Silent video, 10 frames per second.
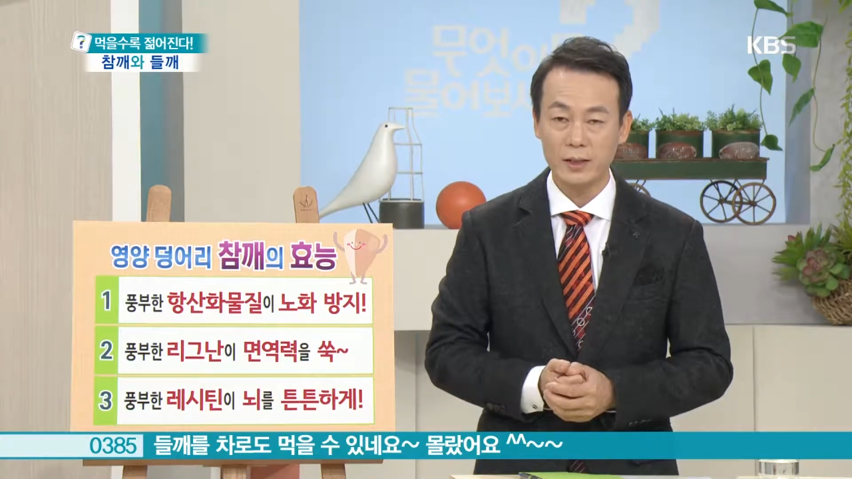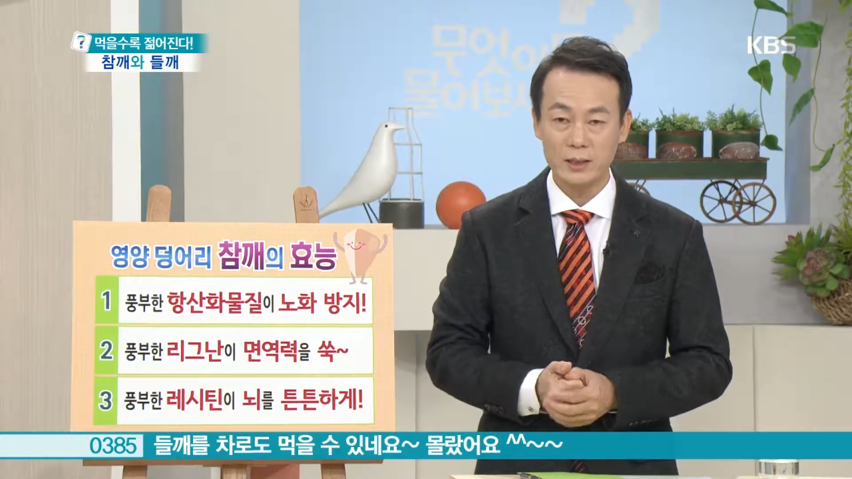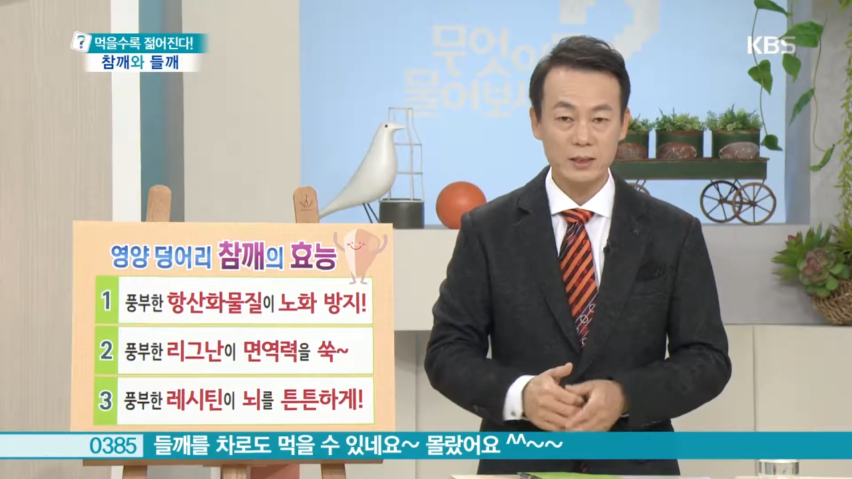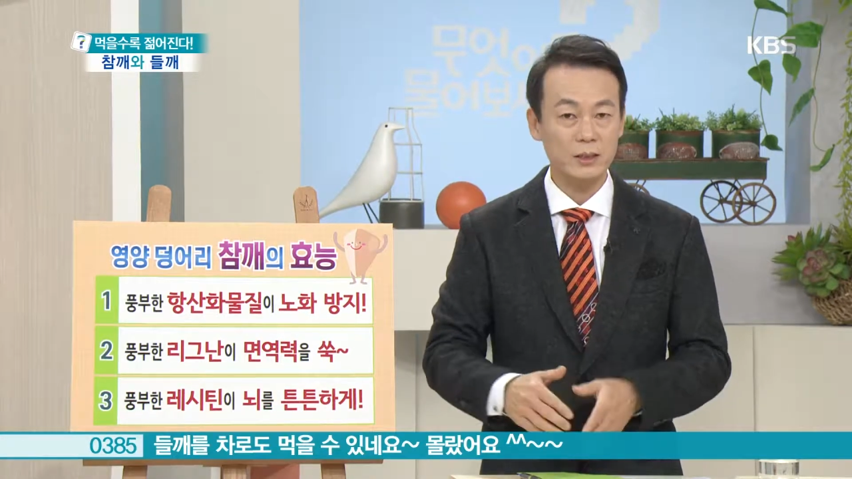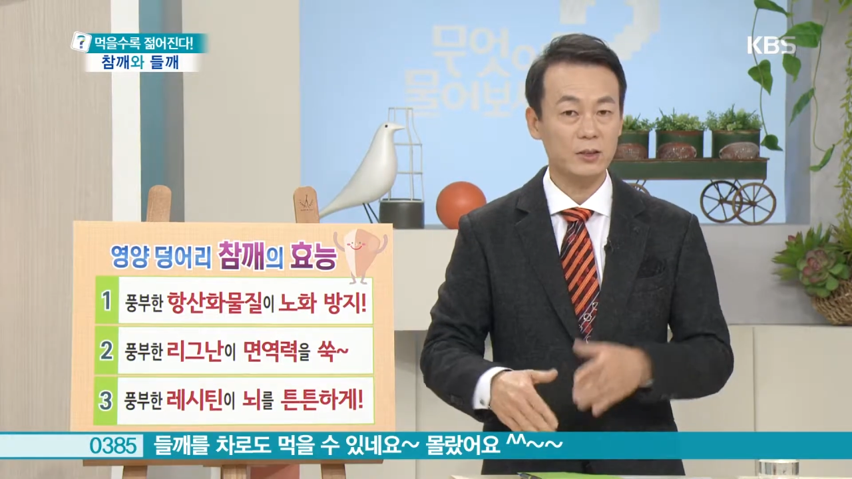
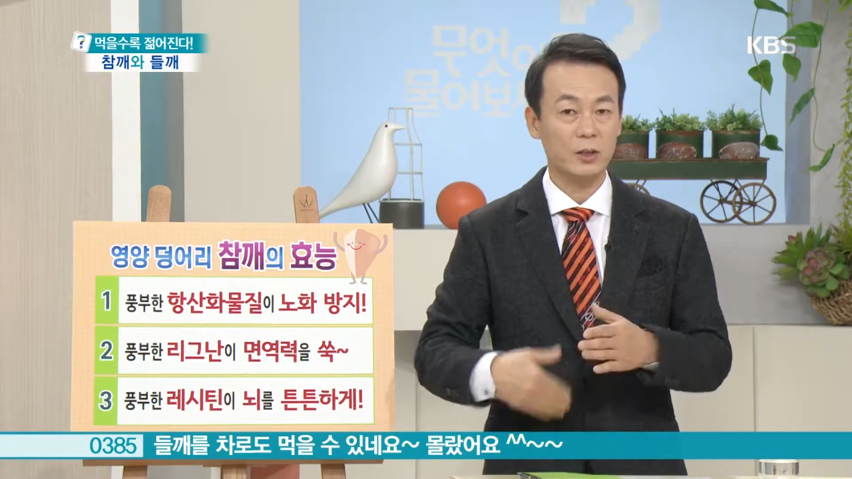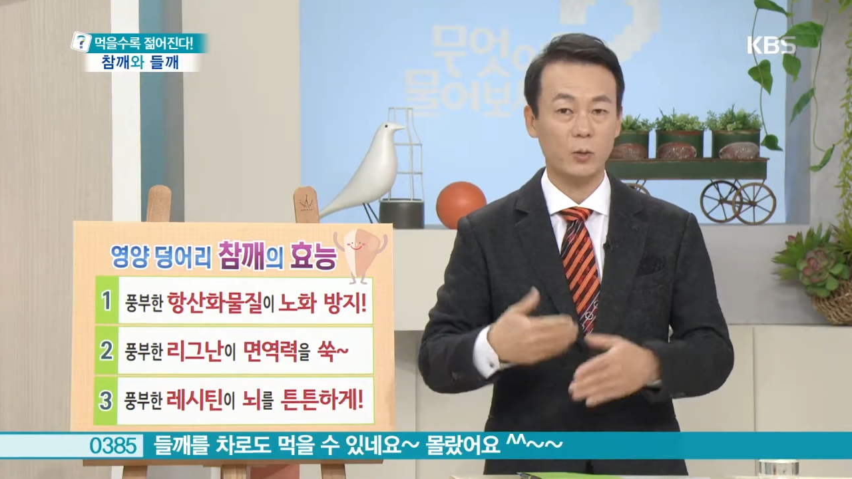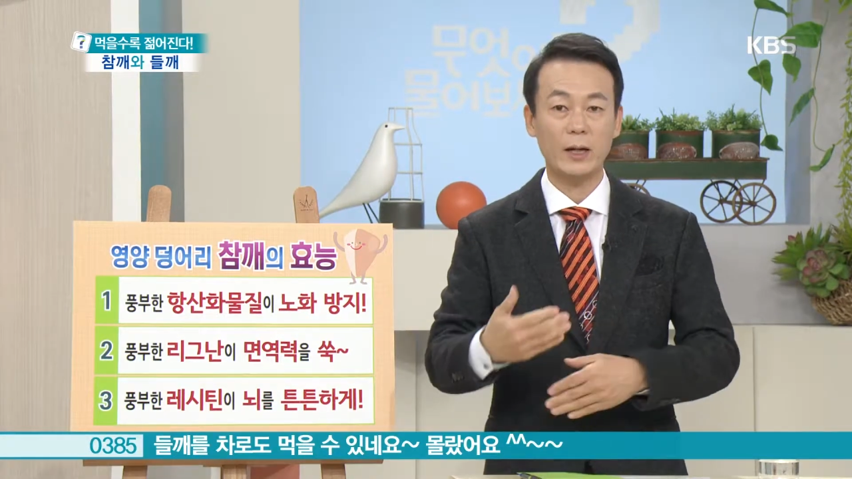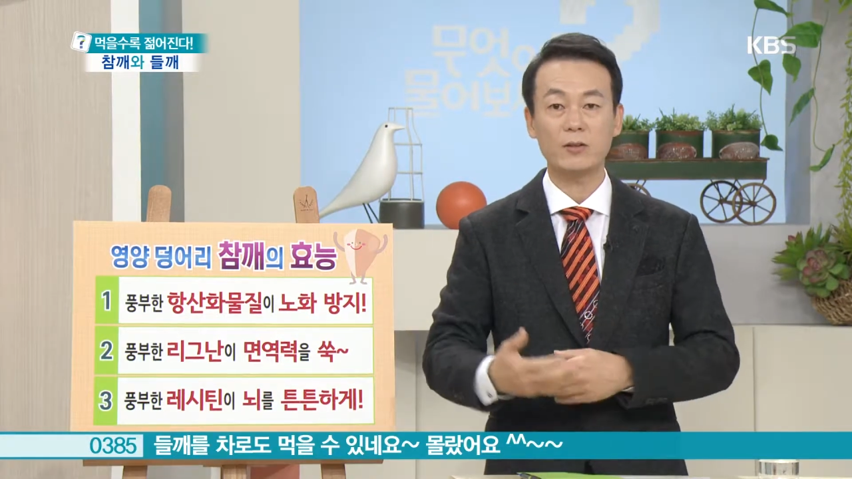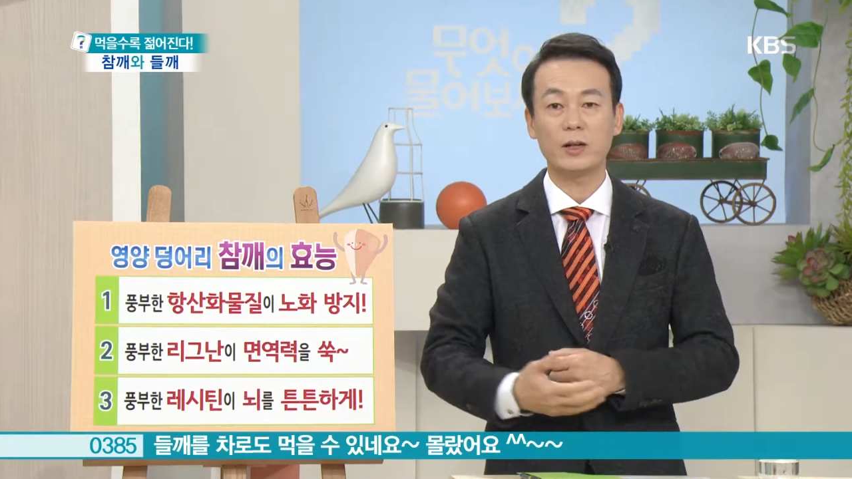신체
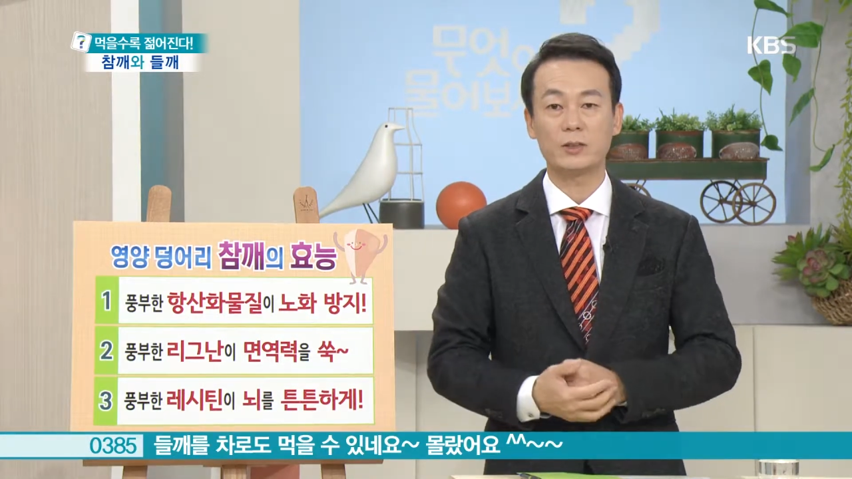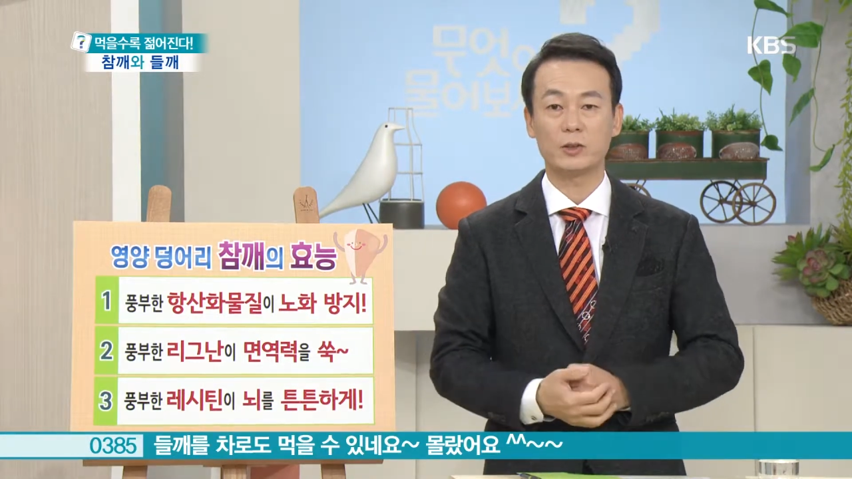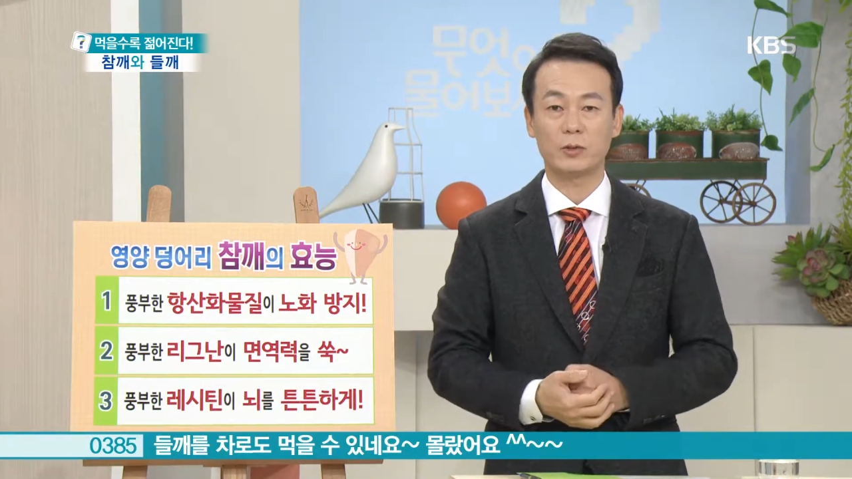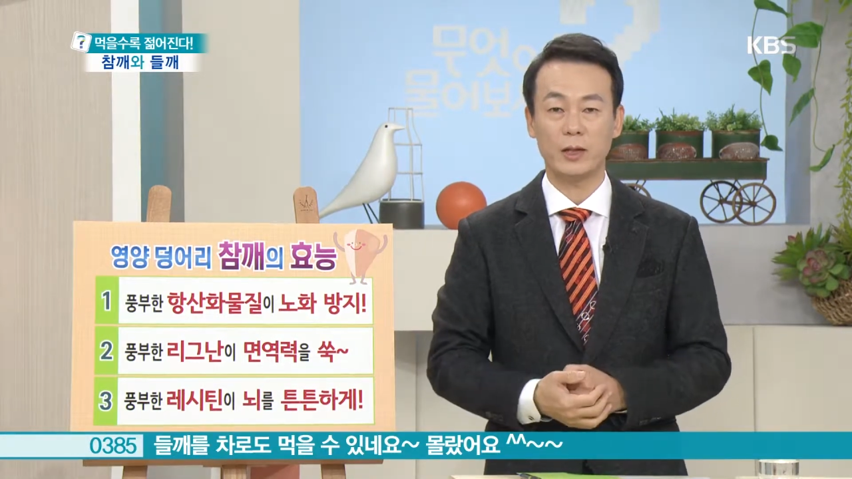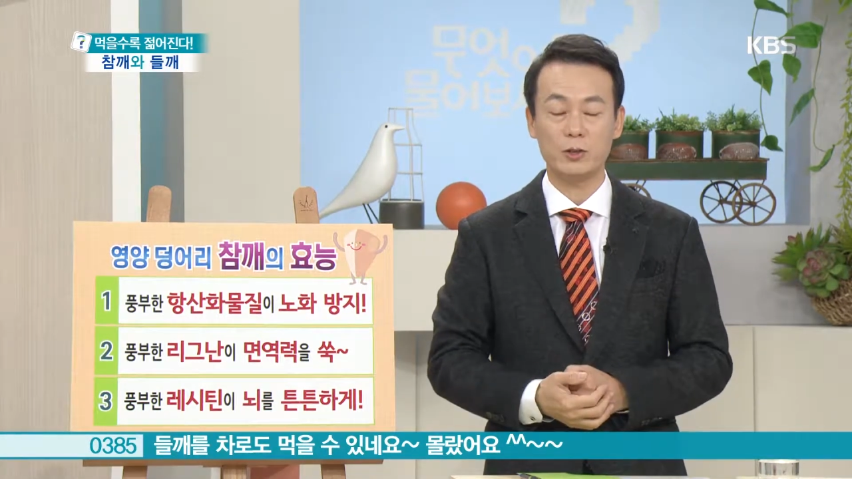대사를
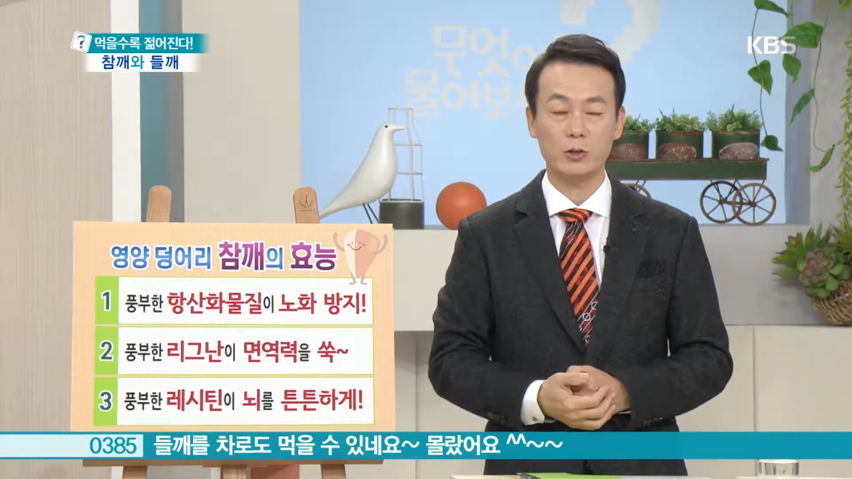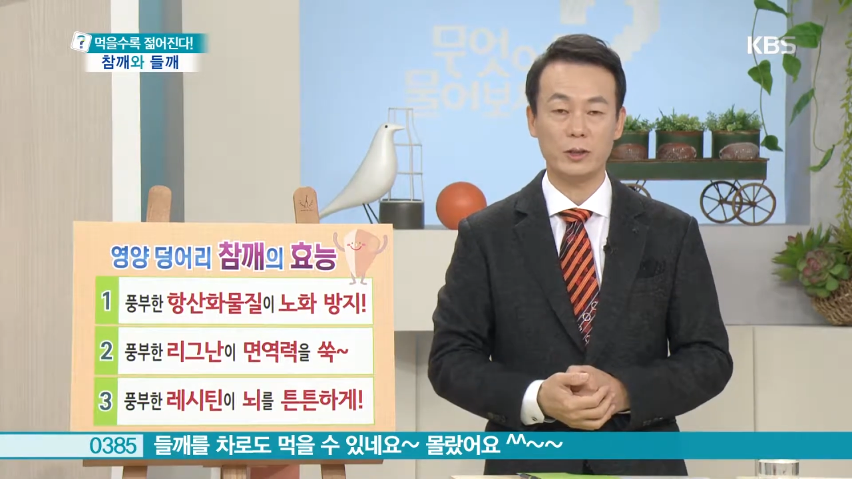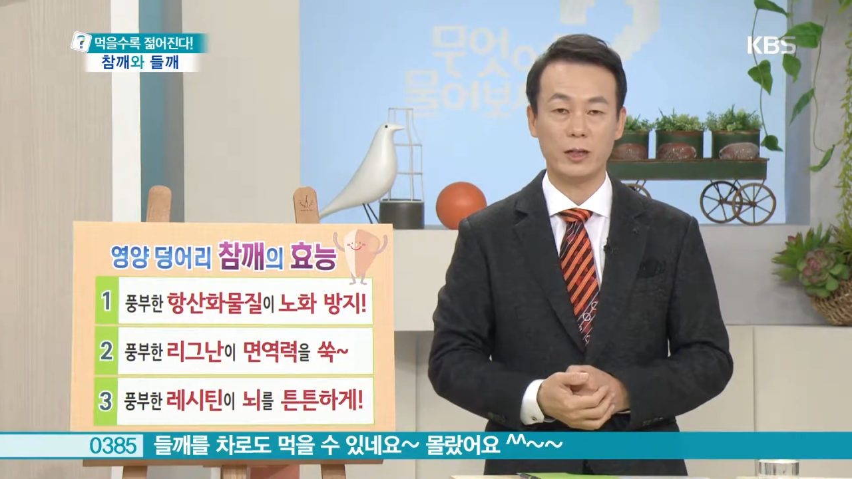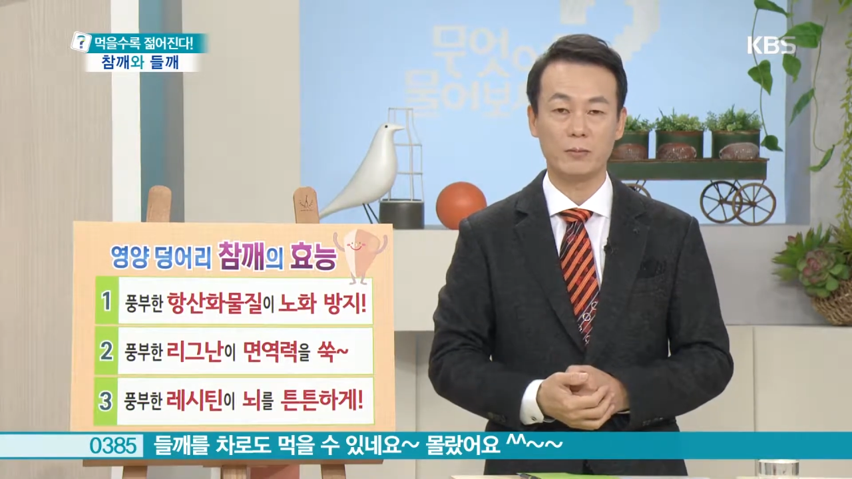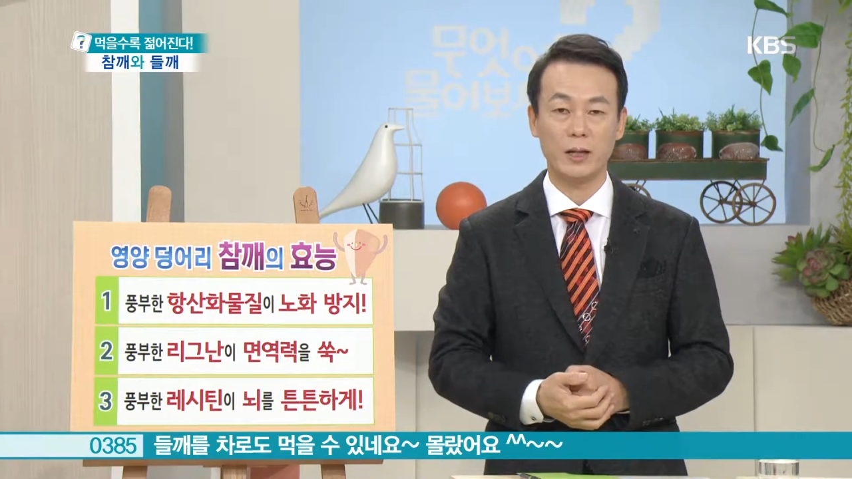
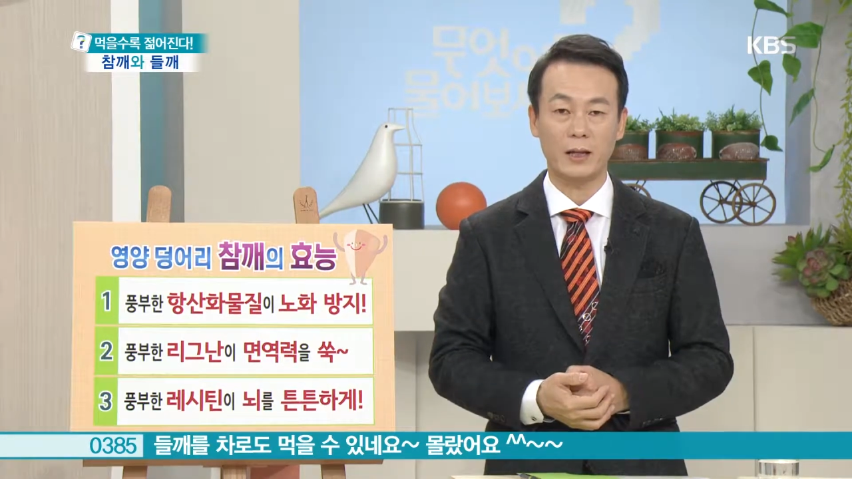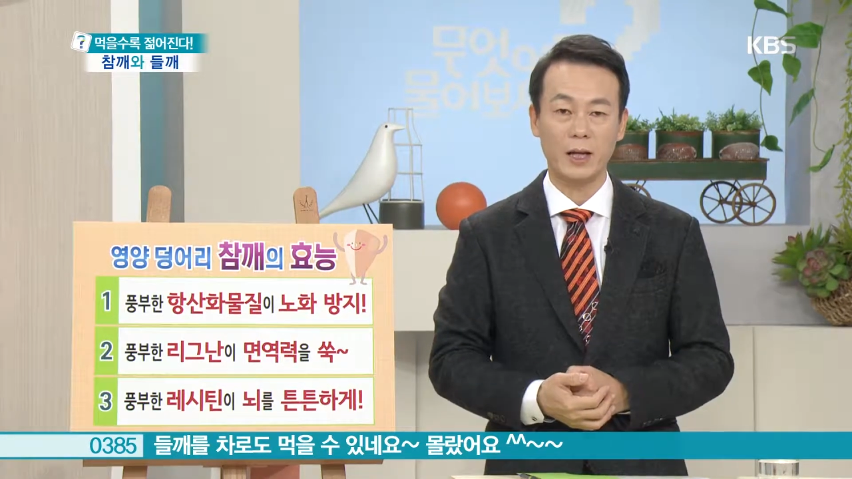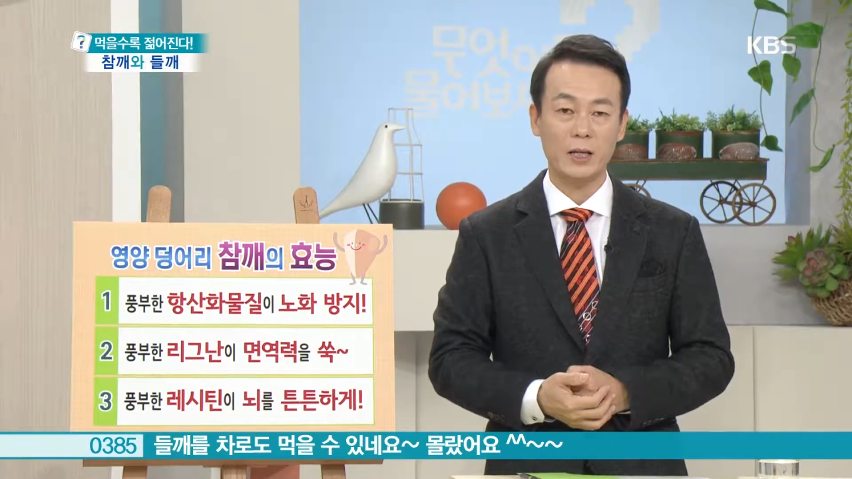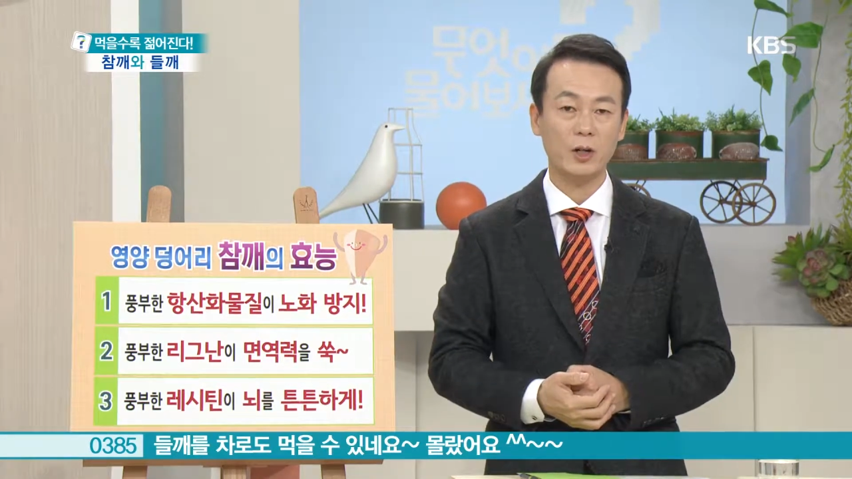활성화해주기 때문에 음.